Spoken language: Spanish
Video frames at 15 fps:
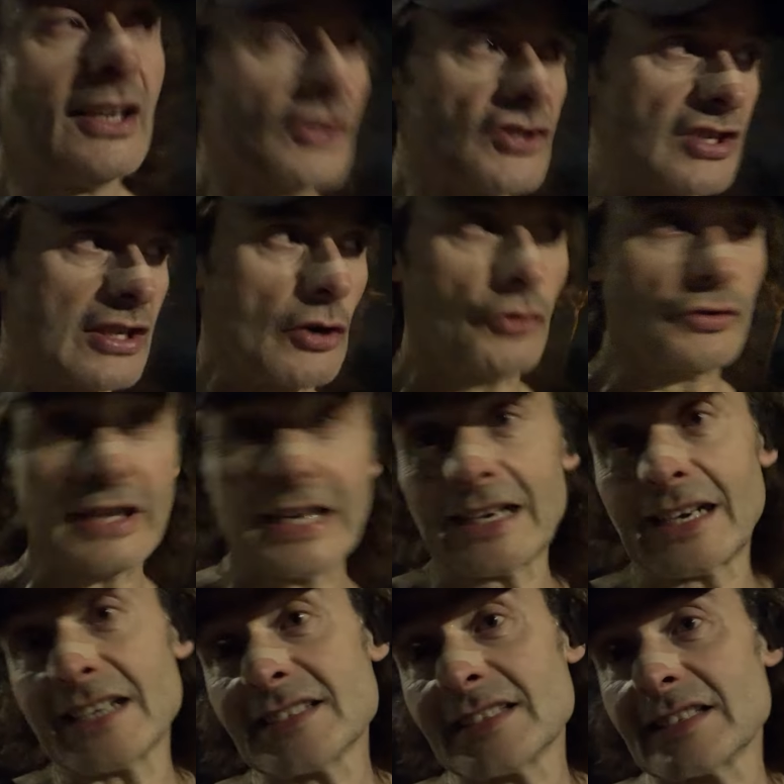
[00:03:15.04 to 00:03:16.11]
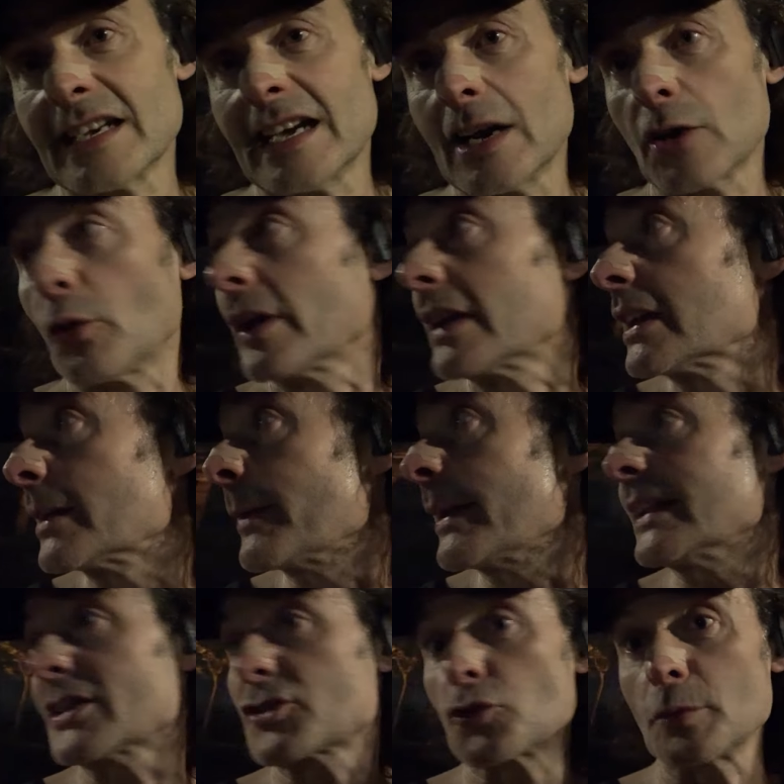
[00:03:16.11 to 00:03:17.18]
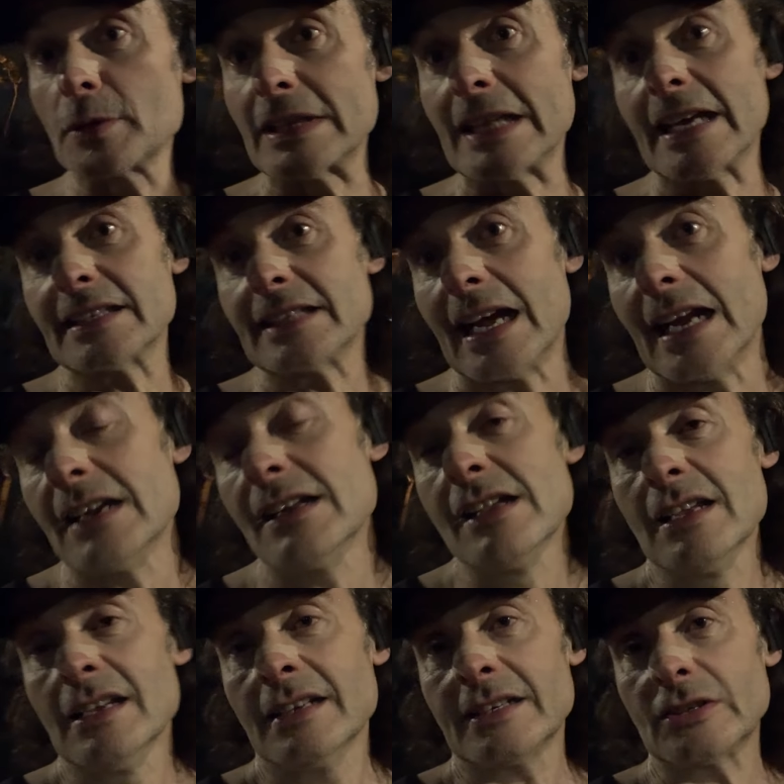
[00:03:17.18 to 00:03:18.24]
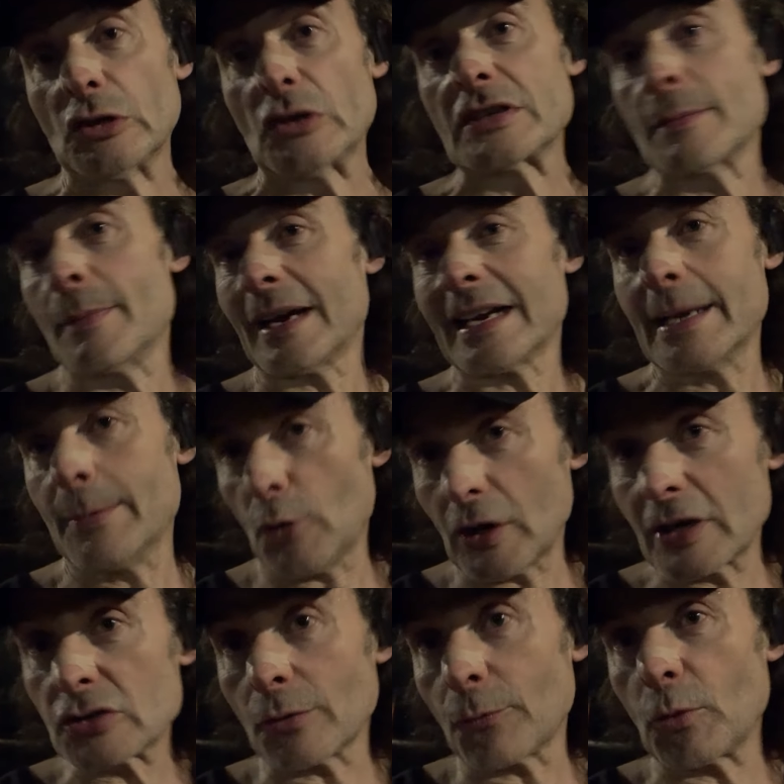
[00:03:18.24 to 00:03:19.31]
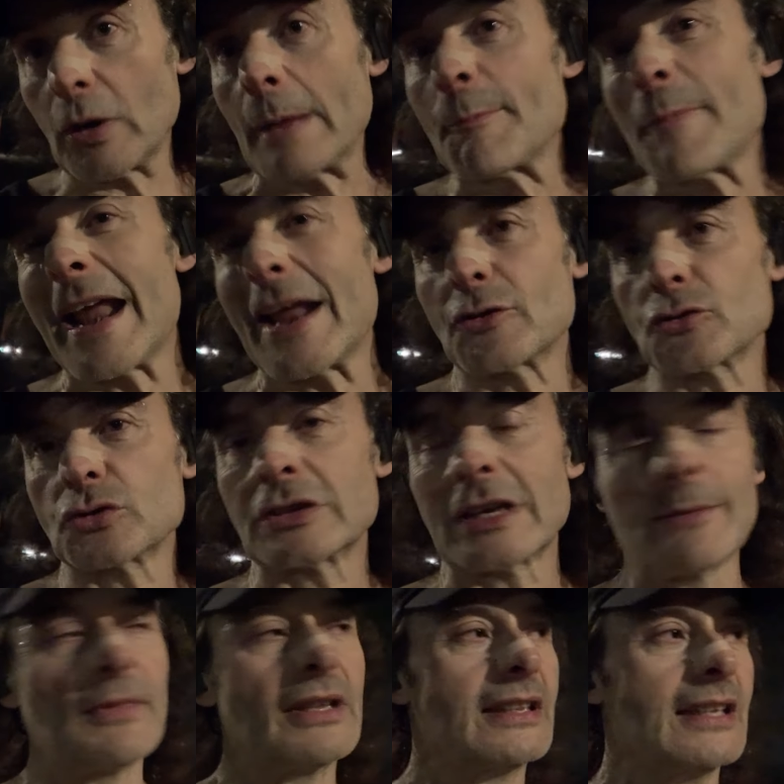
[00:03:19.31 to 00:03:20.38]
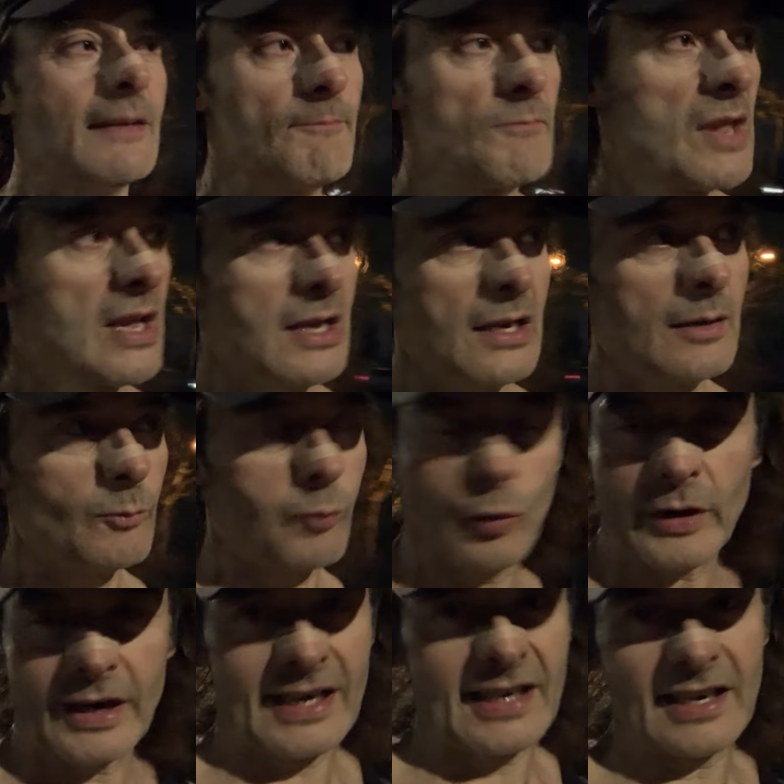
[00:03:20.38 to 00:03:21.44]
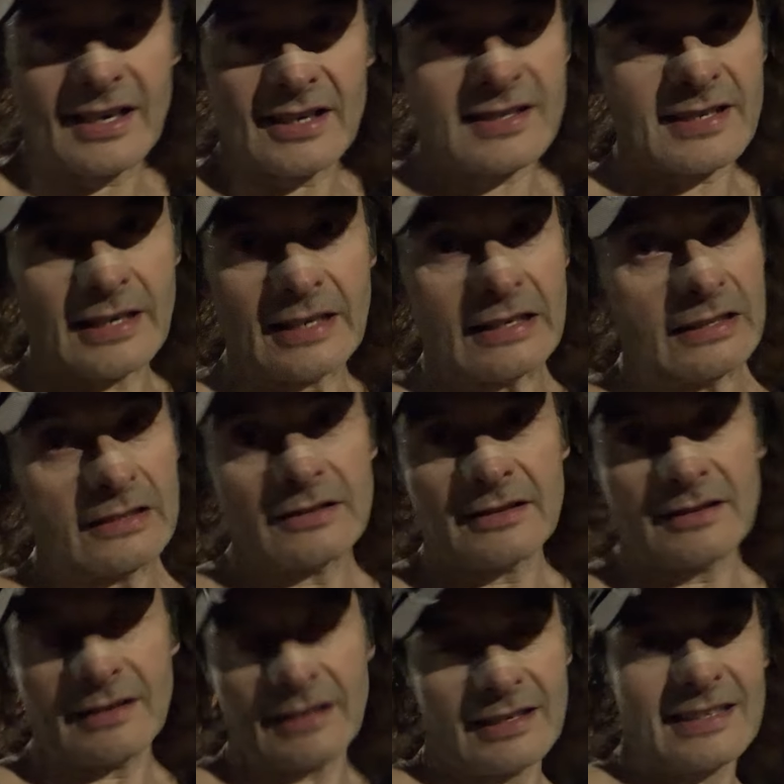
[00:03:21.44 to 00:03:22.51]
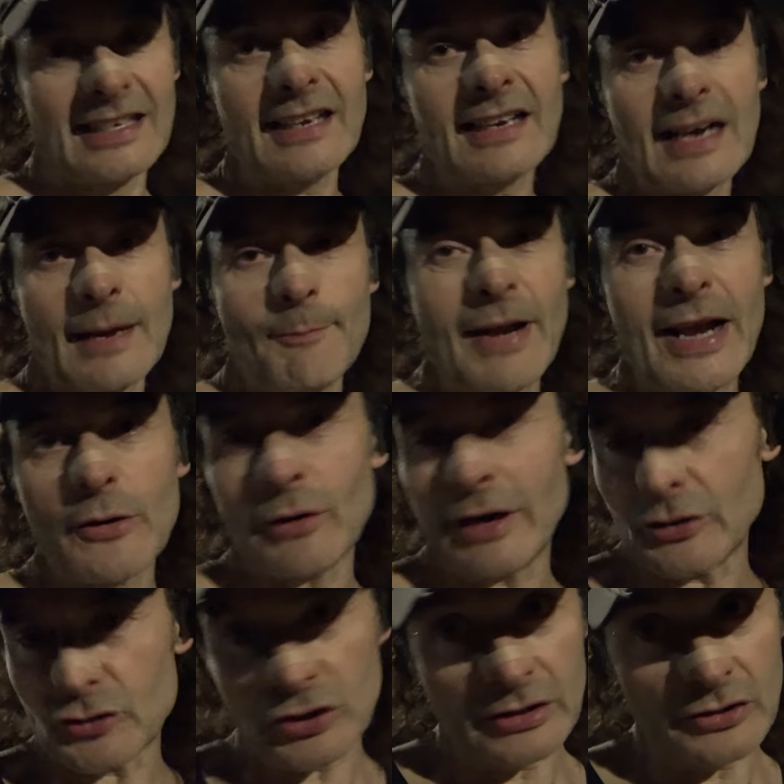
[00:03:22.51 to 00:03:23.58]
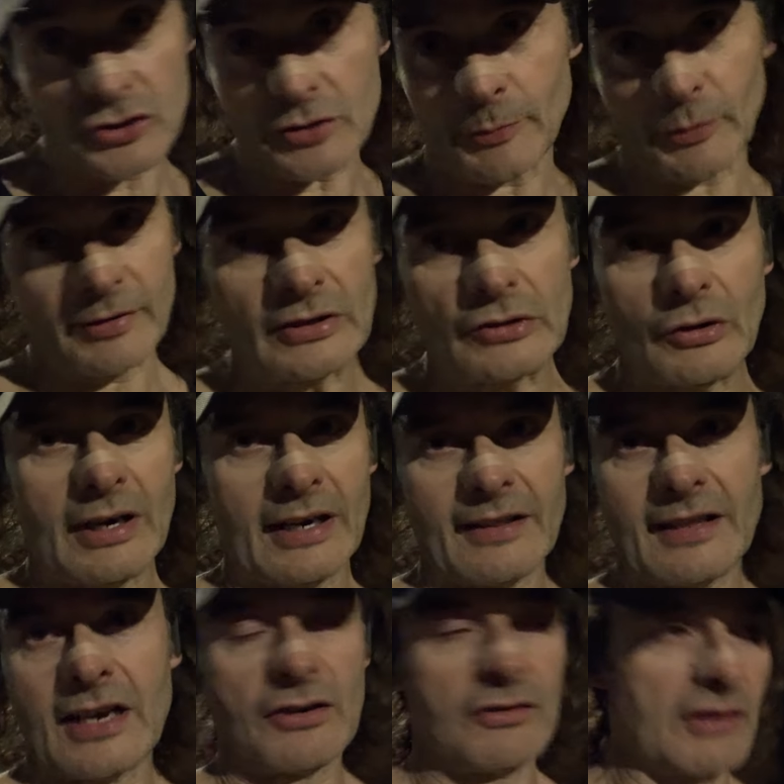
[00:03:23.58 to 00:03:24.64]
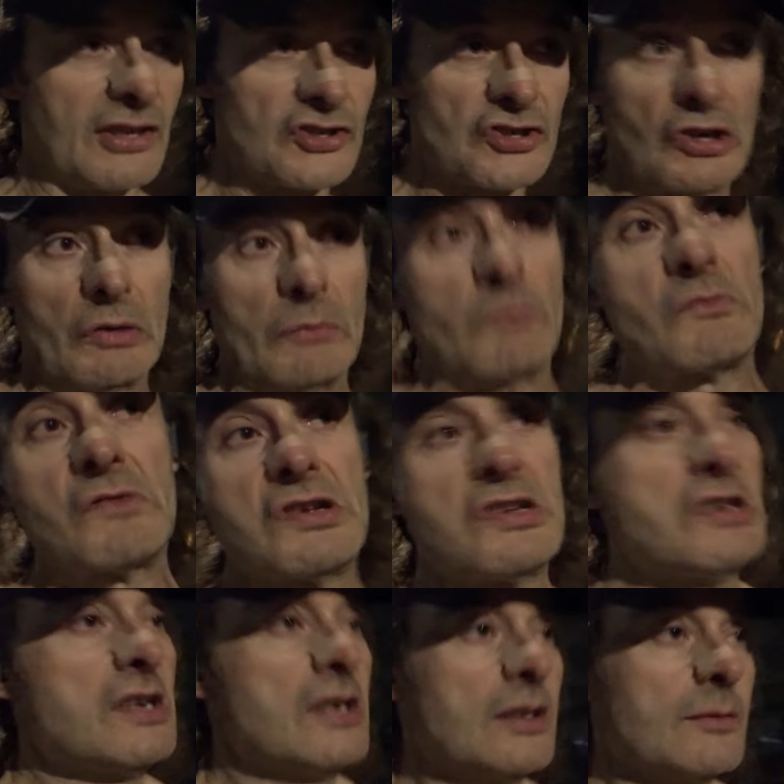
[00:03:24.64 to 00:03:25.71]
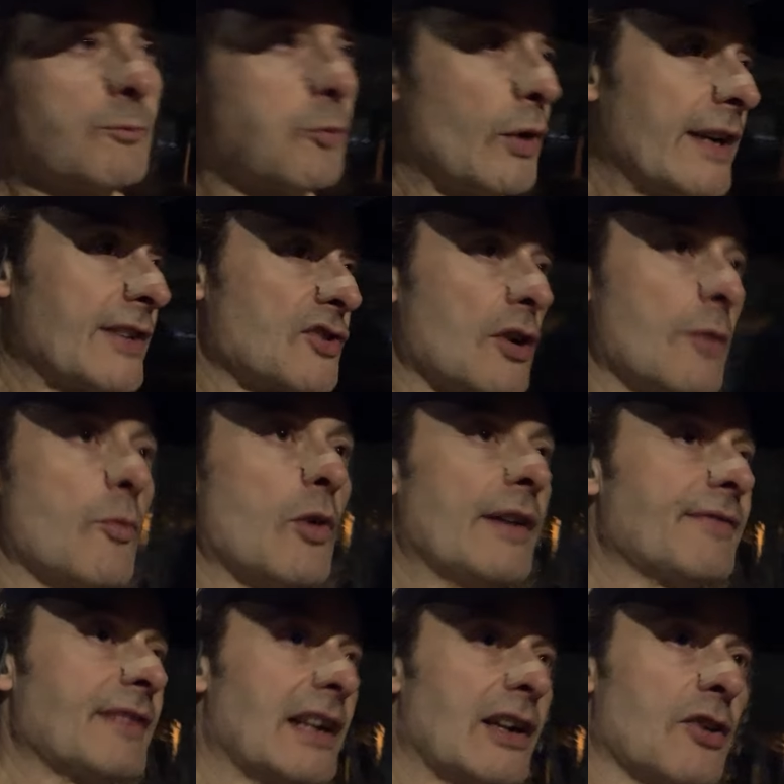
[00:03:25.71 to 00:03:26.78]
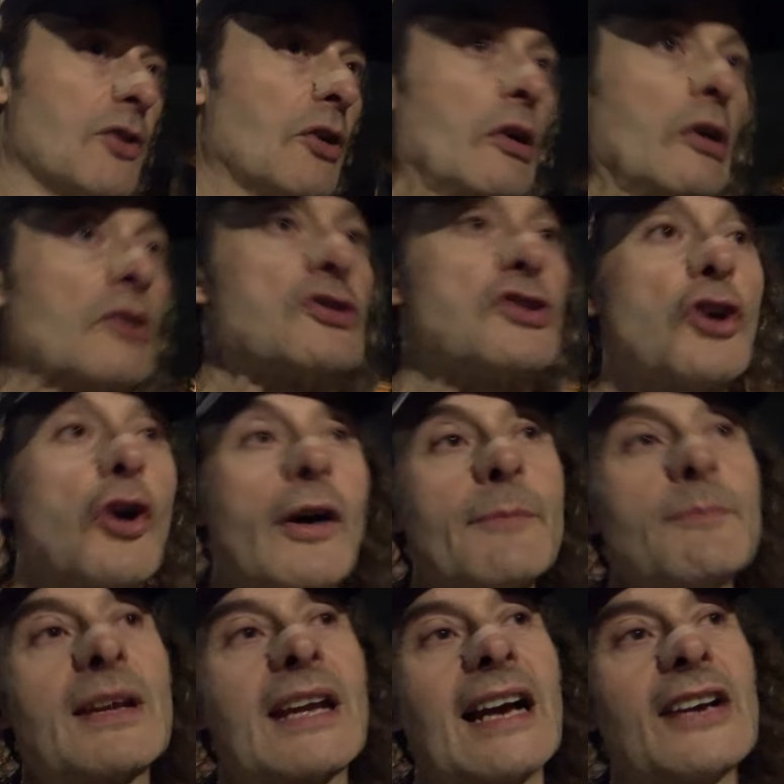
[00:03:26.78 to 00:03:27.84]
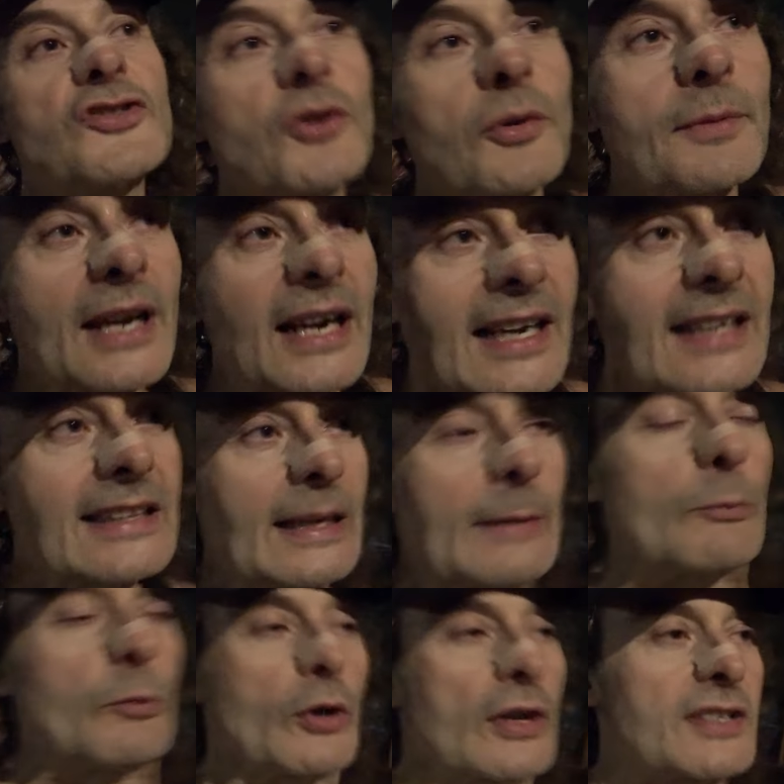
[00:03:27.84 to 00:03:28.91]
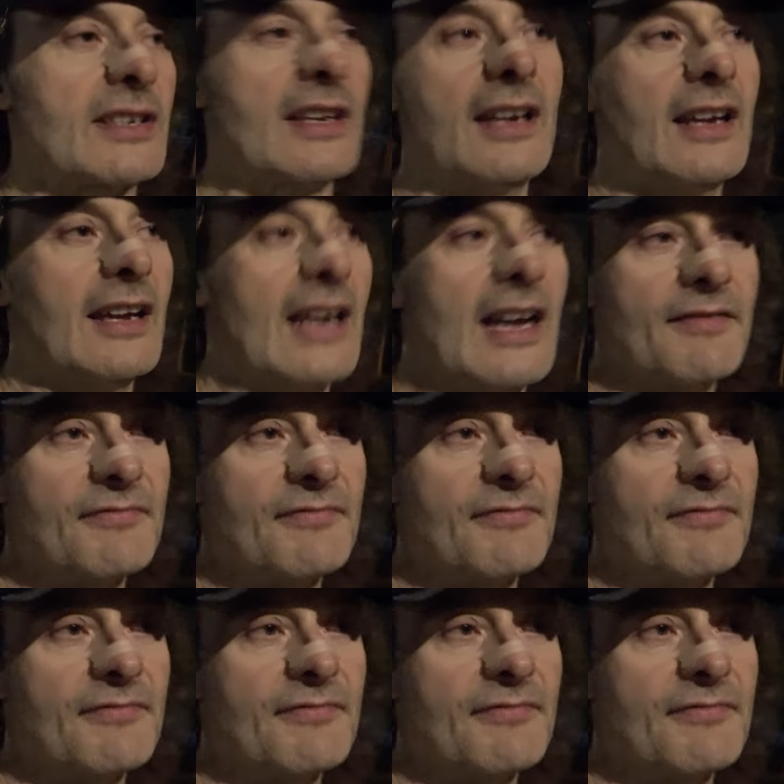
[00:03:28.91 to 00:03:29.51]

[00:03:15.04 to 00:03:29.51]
Sin contar que este tiene algo de nivel de subida y tal, entonces imaginemos que esto fuera plano totalmente, pues el, 10K plano al 88% cardíaco, que son pues como hacerlo yo en mi caso viejete, pues eh, a